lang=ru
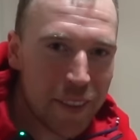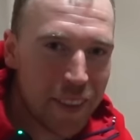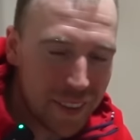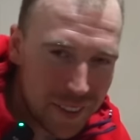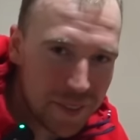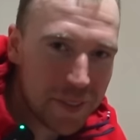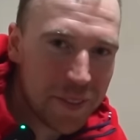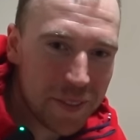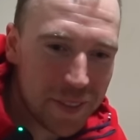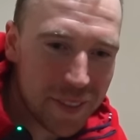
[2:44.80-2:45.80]
Расскажи, как
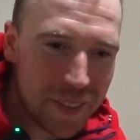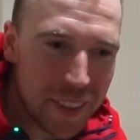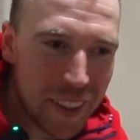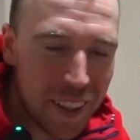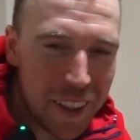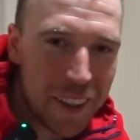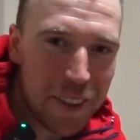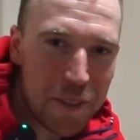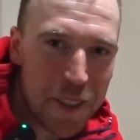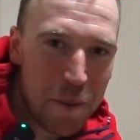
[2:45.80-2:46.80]
твои дела?
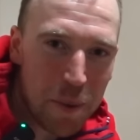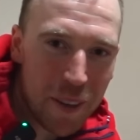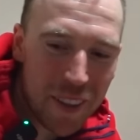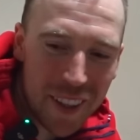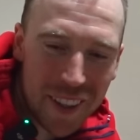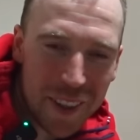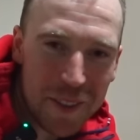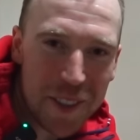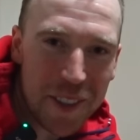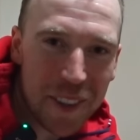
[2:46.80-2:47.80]
Всем привет!
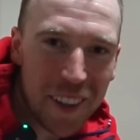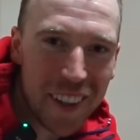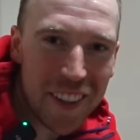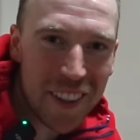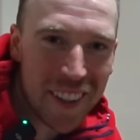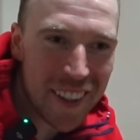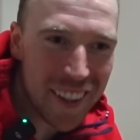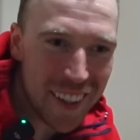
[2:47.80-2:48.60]
Все отлично.